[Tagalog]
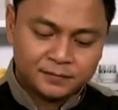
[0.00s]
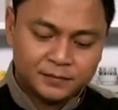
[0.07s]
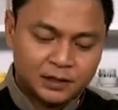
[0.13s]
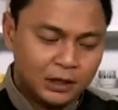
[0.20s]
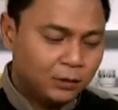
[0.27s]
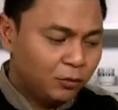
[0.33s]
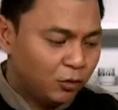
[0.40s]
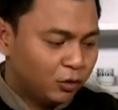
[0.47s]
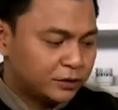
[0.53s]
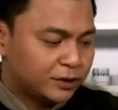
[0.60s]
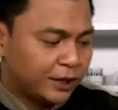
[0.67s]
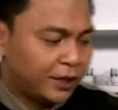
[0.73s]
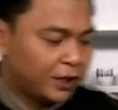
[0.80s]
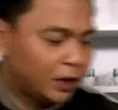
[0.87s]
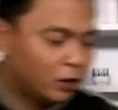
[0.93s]
Alam mo
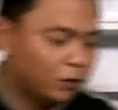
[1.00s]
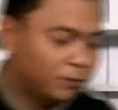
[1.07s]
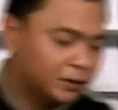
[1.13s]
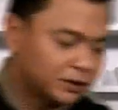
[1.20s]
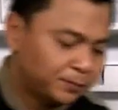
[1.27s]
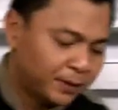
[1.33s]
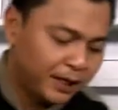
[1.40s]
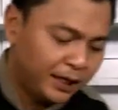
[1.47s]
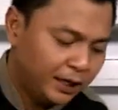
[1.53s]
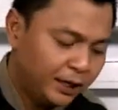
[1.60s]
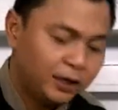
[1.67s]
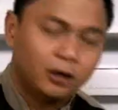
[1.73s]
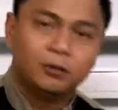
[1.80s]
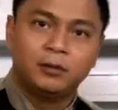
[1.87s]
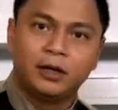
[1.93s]
kasi, ako mas mahilig
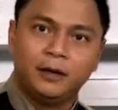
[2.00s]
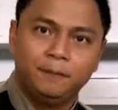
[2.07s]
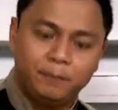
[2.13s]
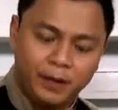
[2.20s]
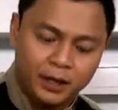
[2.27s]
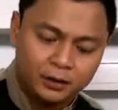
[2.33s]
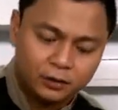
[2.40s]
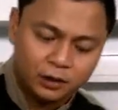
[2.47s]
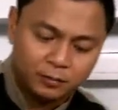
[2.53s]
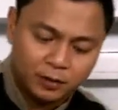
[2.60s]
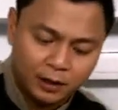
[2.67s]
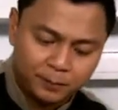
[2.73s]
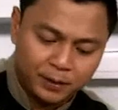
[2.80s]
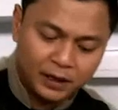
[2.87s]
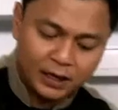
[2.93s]
ako mag-imbento ng
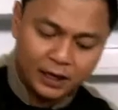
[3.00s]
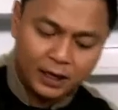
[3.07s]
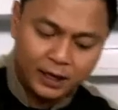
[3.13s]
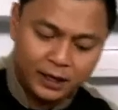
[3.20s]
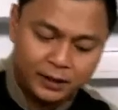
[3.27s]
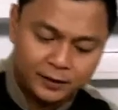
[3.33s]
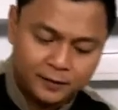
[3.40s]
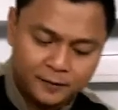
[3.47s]
mga pagkain.